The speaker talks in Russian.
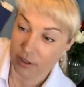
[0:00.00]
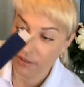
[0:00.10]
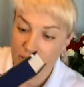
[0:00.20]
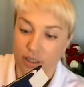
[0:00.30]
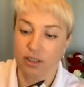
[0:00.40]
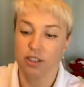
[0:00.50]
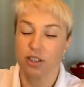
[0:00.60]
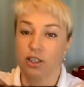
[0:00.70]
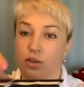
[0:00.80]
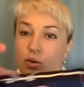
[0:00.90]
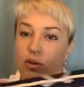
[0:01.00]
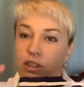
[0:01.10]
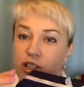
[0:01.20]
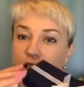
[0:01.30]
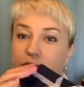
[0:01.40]
в стрелочке,
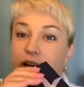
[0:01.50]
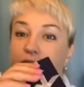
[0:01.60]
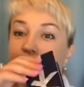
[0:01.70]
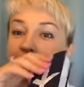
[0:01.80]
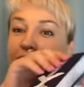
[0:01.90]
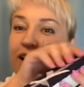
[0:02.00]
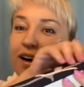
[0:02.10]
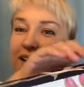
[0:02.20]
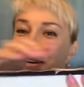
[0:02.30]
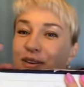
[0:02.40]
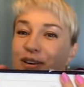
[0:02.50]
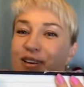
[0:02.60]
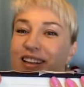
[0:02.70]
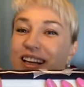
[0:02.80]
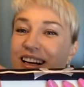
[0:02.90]
иголочка.
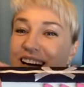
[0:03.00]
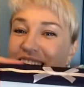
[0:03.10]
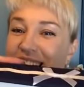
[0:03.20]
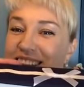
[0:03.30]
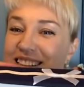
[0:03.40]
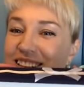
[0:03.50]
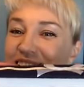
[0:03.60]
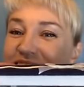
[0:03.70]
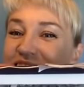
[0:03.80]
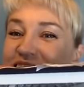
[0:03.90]
Вот такая следующая